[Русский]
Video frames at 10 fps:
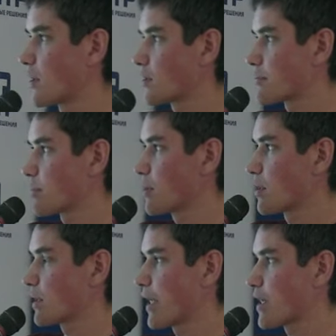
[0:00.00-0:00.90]
Это
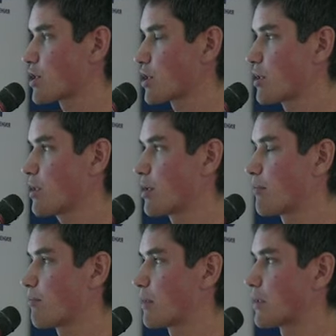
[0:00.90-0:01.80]
изменение для
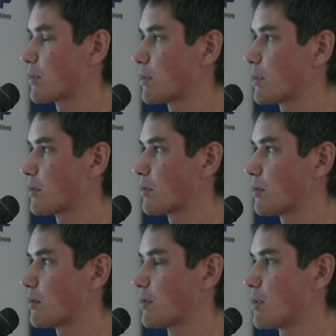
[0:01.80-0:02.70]
X4.
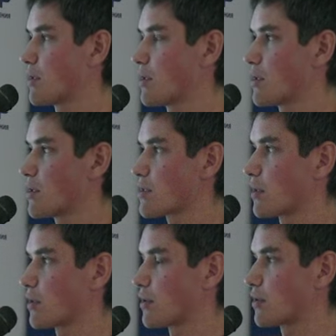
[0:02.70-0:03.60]
Мы
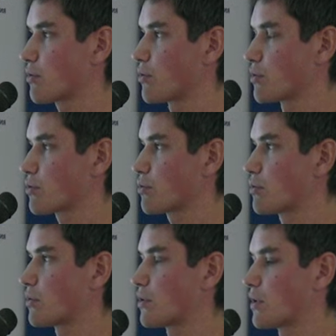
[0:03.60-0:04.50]
сделали такую
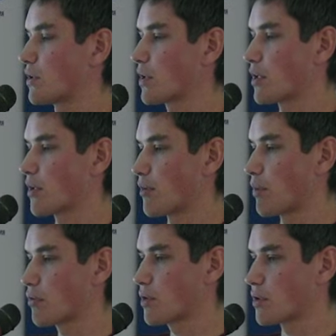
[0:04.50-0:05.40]
штуку, э, как
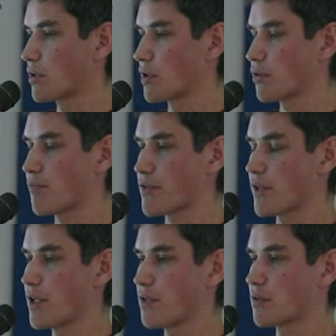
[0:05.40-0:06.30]
балунинг, которая
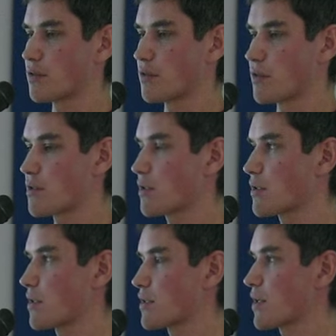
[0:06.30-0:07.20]
позволяет э,
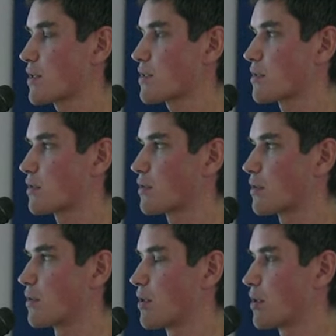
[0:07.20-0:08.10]
делать ресайз
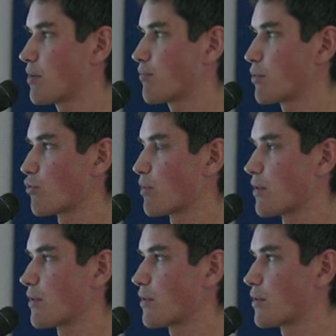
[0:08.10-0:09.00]
э,
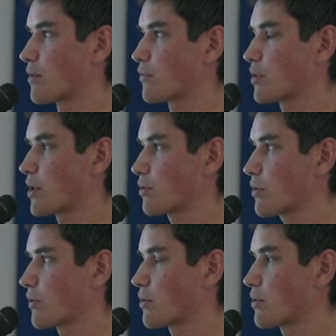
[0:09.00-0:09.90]
пилупа, внутри
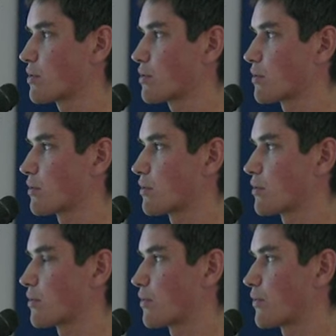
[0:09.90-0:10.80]
которого
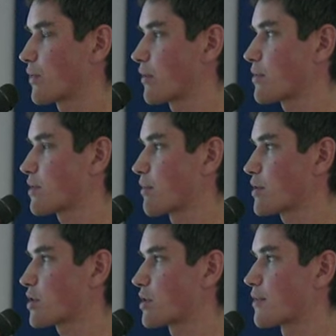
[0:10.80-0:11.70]
находится файловая система
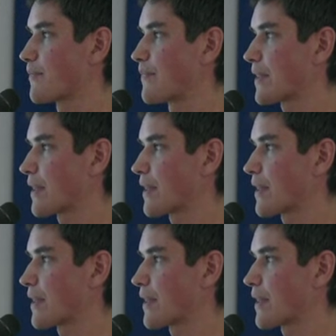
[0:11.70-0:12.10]
X4.